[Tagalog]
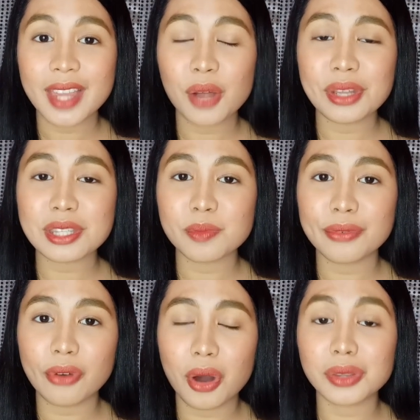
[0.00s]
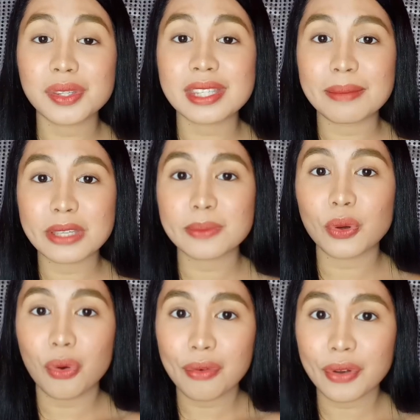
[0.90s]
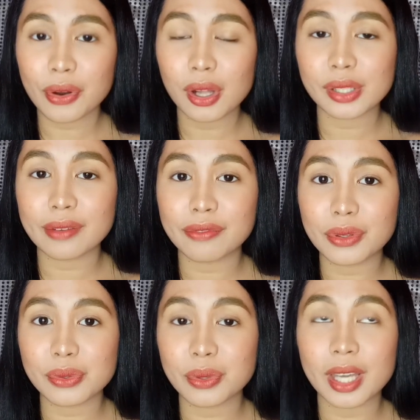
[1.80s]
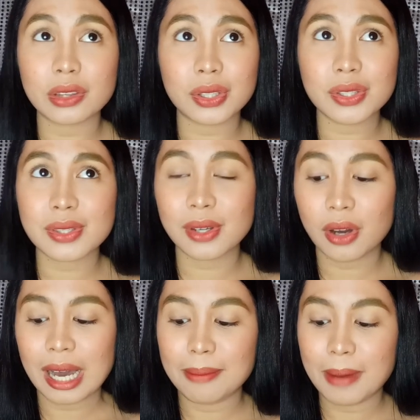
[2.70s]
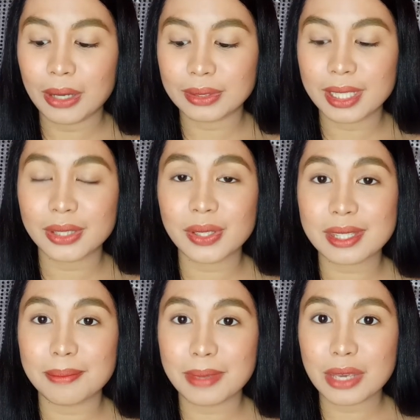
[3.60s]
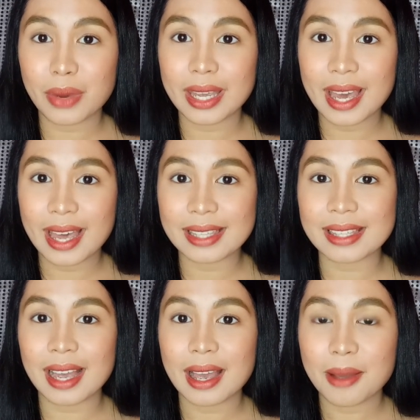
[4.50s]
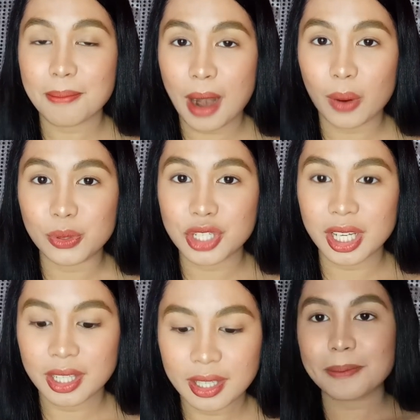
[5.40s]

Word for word: now let's move on dun sa mismong overall review and thoughts ko about dito sa BYS brow gel.